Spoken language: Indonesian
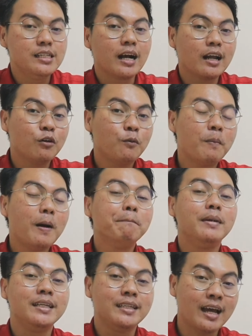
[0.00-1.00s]
jangan
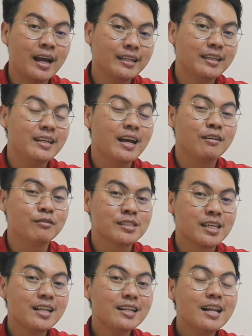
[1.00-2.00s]
lupa belinya hanya di
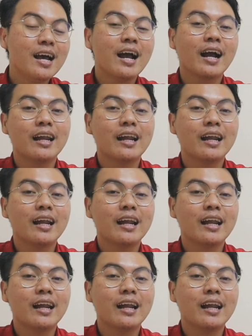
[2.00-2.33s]
Agung Sel